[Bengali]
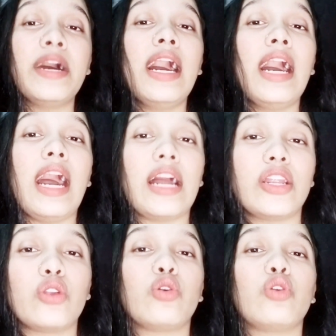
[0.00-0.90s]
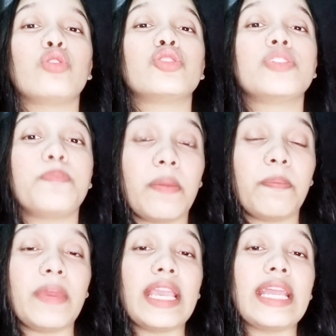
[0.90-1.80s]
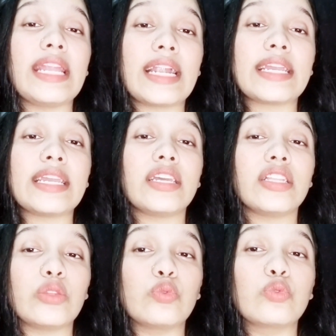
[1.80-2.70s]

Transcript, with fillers: আনারস পেঁপে নারকেল দুধ